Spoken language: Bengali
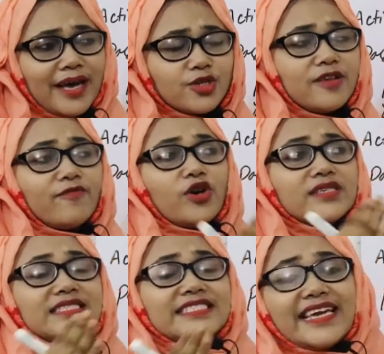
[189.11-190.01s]
আসলে ভয়েস
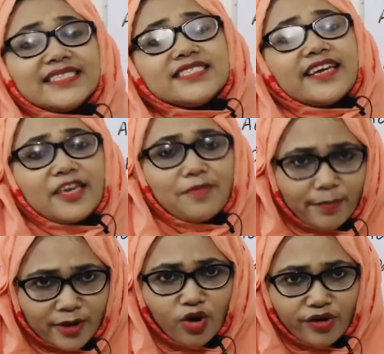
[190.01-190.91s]
চেঞ্জটা
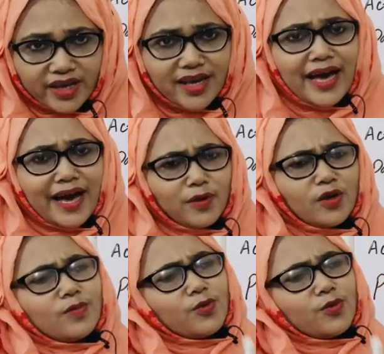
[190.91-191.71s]
কিভাবে করে আমি